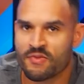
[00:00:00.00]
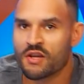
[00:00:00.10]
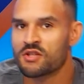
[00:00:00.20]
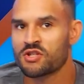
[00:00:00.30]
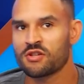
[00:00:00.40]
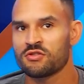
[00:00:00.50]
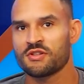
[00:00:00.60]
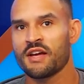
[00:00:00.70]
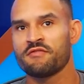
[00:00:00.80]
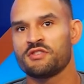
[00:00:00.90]
Z czego
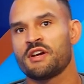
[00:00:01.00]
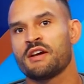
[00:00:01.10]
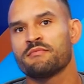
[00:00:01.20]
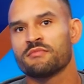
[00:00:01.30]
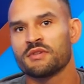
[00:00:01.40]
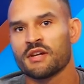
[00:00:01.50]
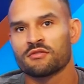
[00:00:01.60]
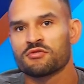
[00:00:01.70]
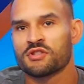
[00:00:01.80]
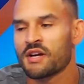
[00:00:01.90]
co ja widziałem,
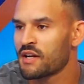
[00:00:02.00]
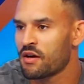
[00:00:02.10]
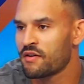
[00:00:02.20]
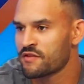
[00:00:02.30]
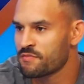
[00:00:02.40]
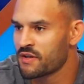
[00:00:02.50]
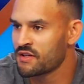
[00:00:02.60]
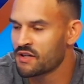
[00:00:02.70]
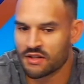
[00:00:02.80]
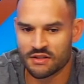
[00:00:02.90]
jak drużyna grała w
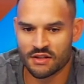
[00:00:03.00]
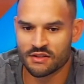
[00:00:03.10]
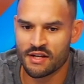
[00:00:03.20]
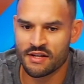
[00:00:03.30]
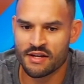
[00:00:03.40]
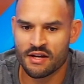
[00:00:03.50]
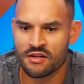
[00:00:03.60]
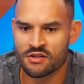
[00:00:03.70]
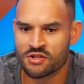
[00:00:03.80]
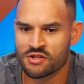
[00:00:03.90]
sparingach i tak dalej,
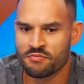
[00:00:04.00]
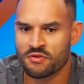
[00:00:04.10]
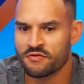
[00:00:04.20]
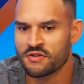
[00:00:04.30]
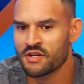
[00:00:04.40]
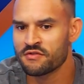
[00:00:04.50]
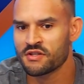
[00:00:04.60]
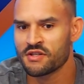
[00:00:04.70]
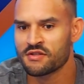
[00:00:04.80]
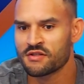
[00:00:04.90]
ja szczerze
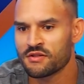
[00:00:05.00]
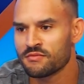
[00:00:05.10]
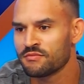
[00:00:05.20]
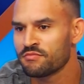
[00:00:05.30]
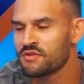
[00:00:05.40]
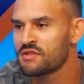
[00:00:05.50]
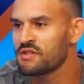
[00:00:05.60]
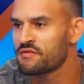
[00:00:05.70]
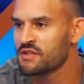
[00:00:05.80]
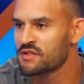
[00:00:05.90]
powiedziawszy jestem
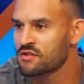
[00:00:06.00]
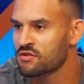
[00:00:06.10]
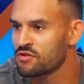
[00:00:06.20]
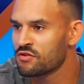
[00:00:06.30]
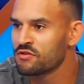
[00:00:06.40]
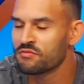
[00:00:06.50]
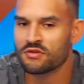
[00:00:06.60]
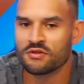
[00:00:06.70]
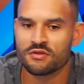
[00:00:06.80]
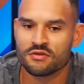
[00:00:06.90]
pozytywnie zaskoczony,
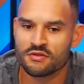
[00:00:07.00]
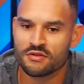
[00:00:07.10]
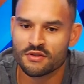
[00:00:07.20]
bo